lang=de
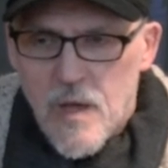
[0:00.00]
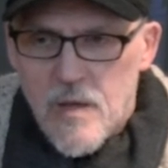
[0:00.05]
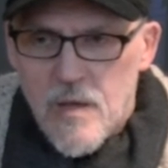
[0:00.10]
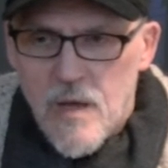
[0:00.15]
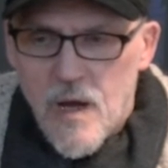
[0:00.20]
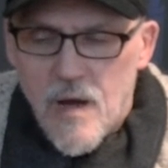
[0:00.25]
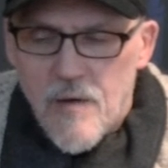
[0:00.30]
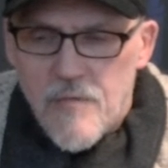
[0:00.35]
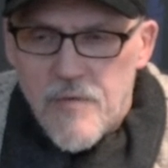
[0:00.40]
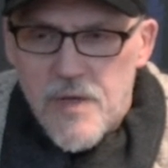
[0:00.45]

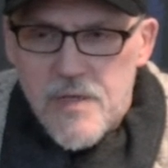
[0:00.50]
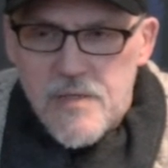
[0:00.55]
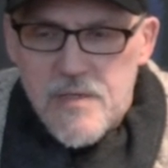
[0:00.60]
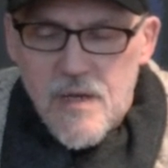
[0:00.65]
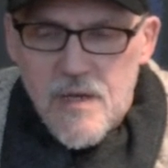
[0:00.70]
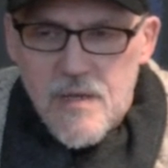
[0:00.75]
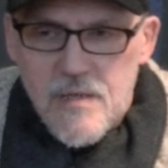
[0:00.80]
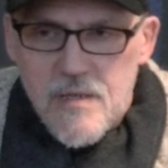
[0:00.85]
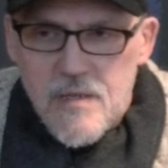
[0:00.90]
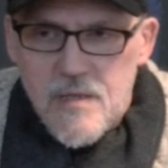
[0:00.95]
Ja, wie
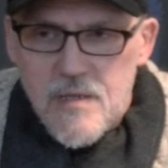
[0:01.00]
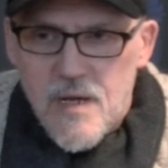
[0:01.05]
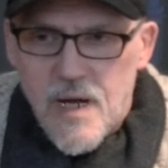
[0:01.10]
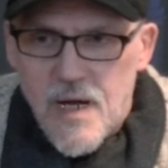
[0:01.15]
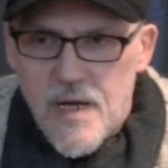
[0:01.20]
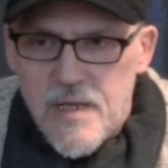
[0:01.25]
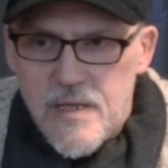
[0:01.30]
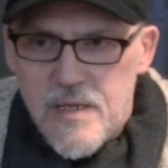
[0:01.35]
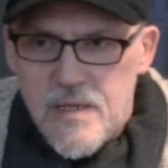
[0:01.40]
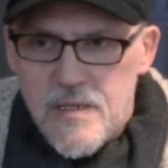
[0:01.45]
gesagt, äh,
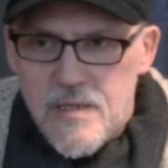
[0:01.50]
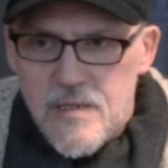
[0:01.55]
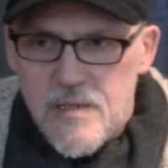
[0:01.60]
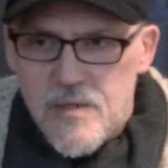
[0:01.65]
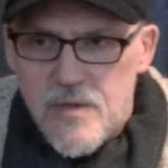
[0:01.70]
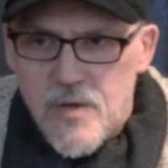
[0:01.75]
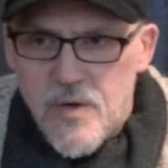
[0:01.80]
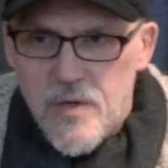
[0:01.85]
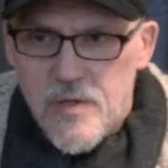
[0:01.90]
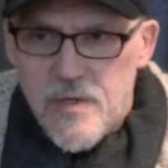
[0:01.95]

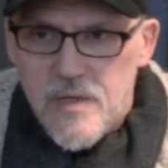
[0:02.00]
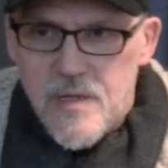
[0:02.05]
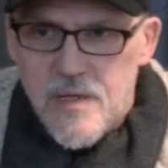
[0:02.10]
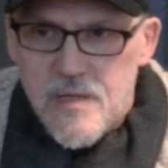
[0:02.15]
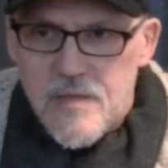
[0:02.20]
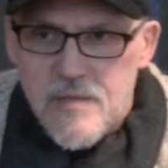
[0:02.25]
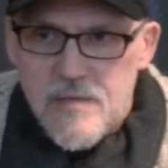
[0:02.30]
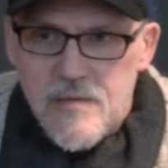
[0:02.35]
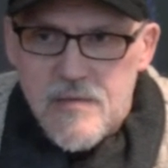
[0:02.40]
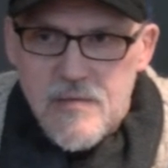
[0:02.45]
einige können
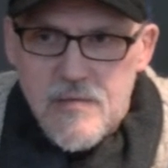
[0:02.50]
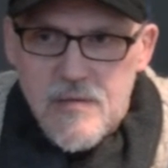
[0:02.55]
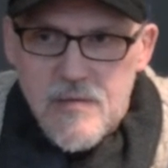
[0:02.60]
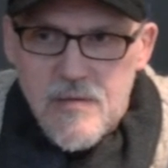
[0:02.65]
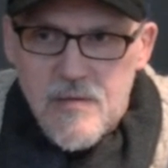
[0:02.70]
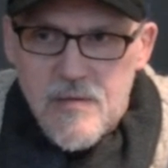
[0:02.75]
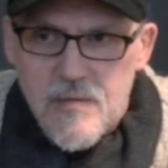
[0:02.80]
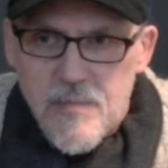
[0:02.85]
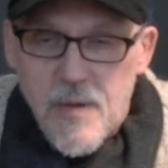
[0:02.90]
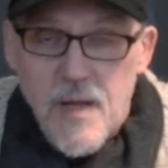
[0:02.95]
jetzt
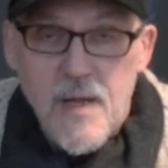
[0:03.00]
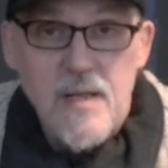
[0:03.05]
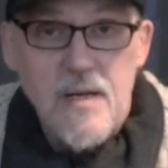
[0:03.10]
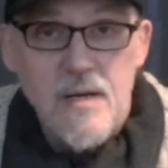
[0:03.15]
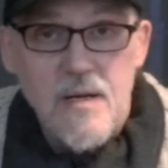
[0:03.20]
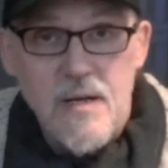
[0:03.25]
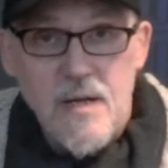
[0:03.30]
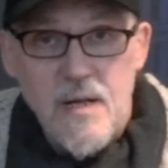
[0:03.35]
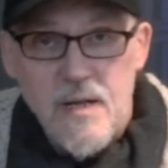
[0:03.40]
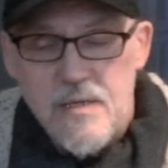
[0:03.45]
äh, mal
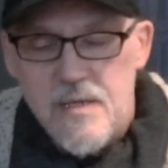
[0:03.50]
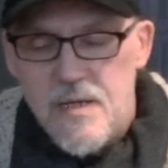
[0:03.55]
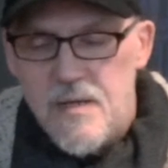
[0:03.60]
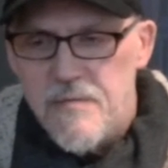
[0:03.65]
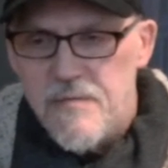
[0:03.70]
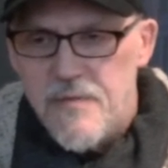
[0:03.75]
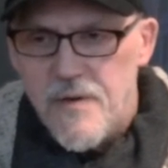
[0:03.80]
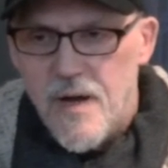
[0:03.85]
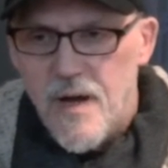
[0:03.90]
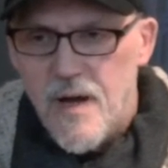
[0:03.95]
ihre
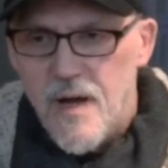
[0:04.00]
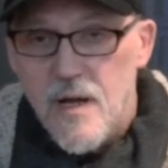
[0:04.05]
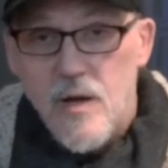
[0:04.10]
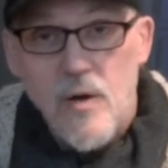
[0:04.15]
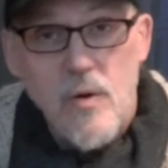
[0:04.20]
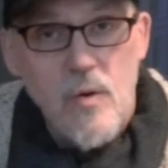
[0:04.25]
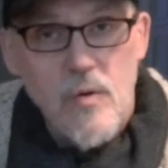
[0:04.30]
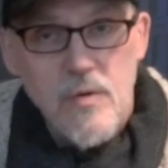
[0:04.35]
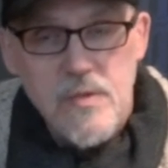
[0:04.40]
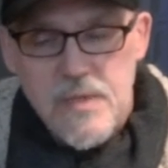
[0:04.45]
Eltern
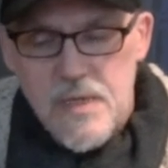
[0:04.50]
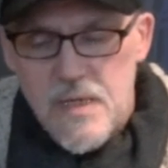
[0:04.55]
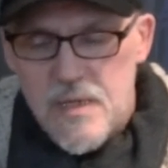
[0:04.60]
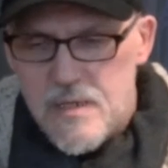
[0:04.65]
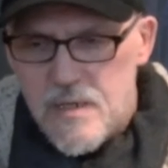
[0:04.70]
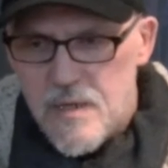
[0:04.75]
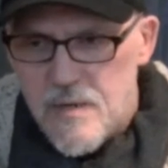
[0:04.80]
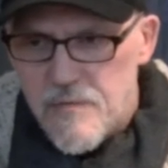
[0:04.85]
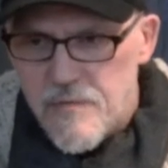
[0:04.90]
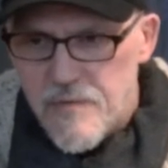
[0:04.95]
fragen,
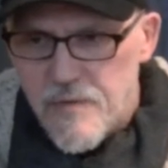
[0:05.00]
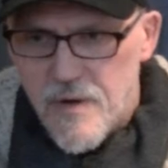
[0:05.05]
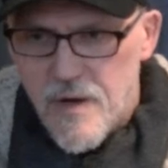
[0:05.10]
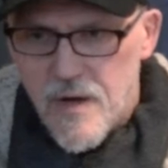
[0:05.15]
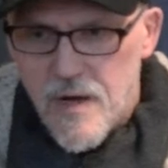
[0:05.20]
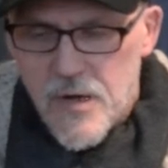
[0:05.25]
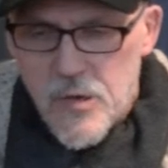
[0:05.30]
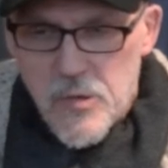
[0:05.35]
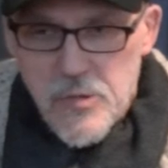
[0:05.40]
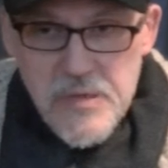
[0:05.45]
Großeltern
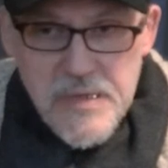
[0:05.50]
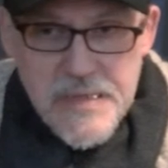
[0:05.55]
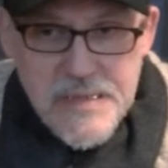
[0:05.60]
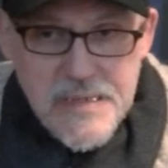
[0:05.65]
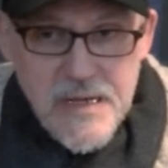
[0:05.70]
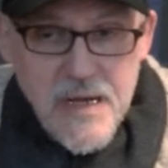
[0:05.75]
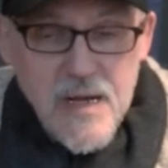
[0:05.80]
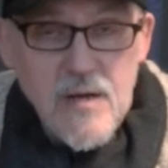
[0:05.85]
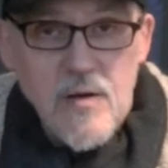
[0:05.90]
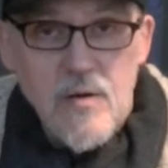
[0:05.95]
fragen und die
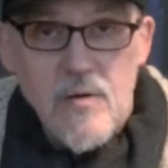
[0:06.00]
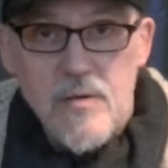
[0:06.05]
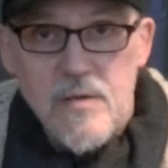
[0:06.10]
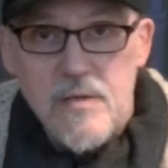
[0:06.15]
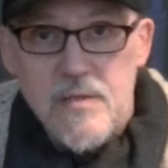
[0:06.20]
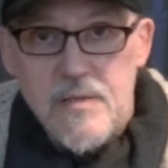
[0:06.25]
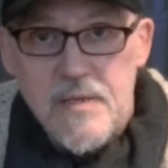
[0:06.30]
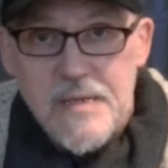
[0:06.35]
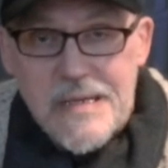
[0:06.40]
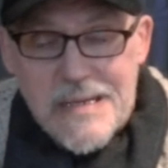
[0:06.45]
sagen
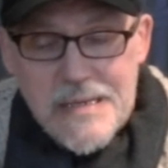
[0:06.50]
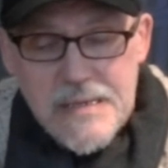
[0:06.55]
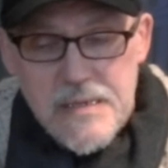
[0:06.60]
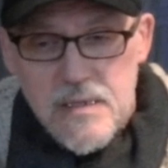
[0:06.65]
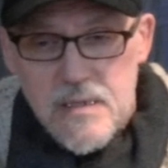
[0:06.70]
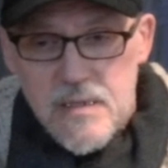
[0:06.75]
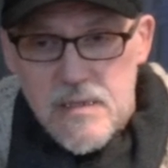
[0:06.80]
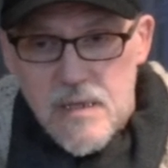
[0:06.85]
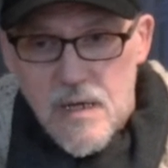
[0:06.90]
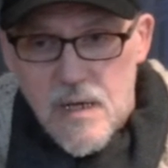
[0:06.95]
euch
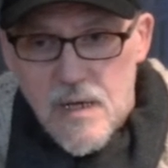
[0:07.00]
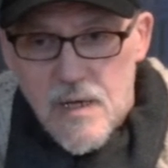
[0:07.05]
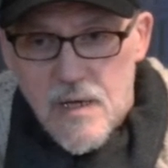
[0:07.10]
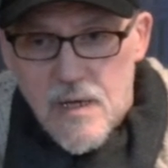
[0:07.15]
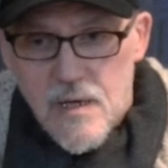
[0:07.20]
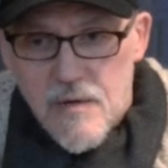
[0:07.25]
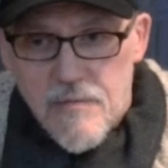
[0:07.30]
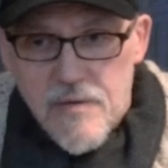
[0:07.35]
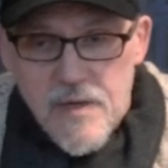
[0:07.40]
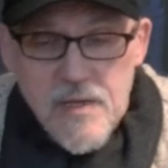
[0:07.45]
sicherlich,
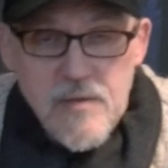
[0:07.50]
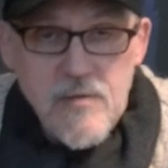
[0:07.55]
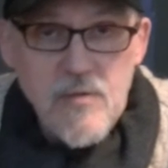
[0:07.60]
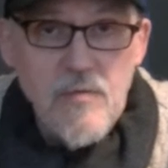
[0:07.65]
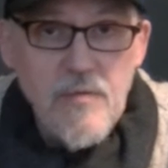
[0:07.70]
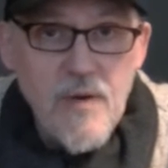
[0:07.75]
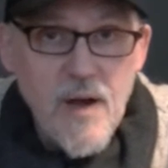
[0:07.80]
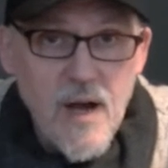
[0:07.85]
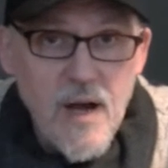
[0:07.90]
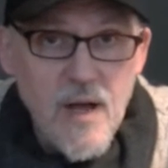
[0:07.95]
wie das
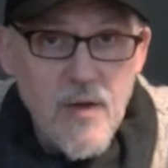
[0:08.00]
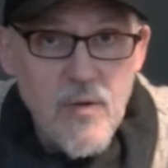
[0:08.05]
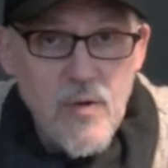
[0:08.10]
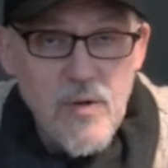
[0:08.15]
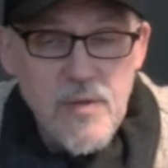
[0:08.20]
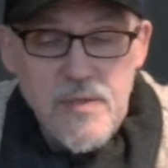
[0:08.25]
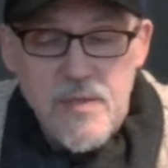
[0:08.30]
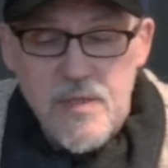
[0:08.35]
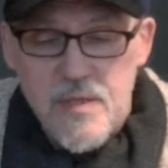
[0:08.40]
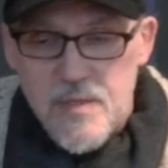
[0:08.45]
so war
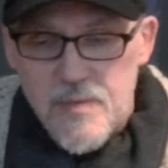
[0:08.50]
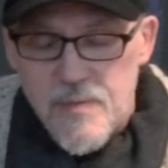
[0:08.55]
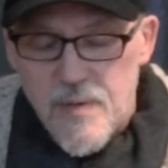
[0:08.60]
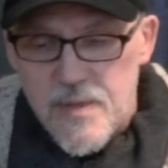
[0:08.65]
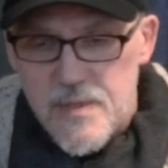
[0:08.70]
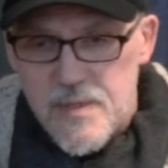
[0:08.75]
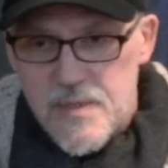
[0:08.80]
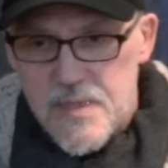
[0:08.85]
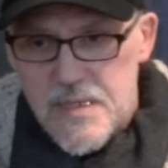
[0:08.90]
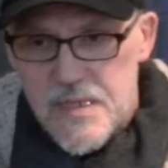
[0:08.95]

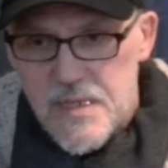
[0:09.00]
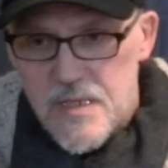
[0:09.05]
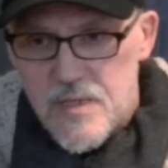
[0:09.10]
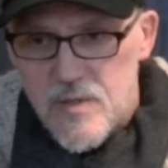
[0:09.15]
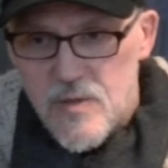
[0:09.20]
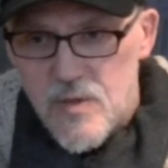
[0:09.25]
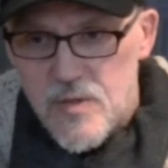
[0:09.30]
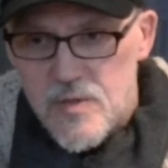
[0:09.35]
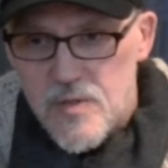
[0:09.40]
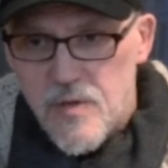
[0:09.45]
1920,
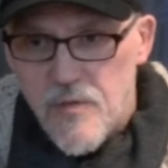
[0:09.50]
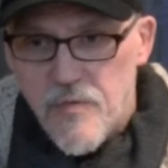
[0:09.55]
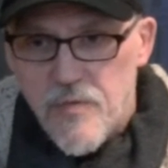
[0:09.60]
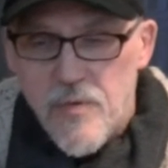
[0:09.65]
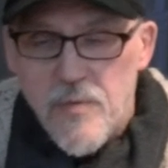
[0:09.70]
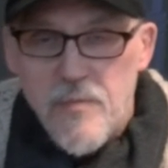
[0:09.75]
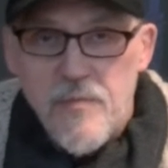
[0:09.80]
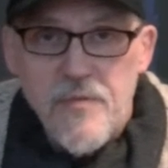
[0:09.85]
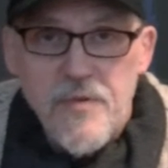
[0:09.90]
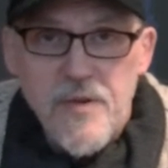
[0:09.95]

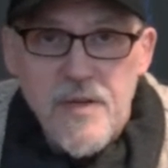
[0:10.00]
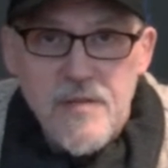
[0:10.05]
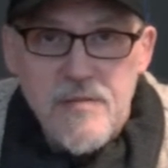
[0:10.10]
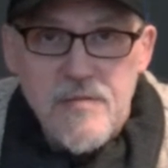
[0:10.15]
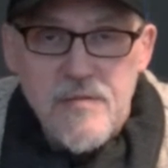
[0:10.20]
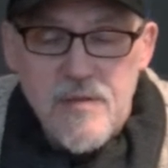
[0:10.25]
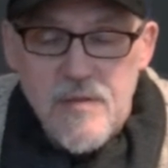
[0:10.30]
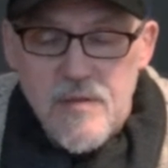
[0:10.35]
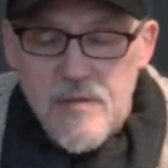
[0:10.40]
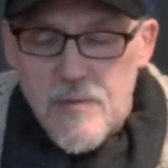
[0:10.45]

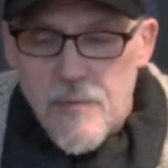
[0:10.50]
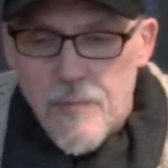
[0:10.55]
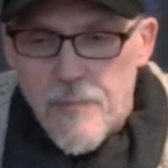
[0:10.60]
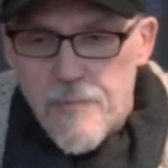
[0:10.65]
1945.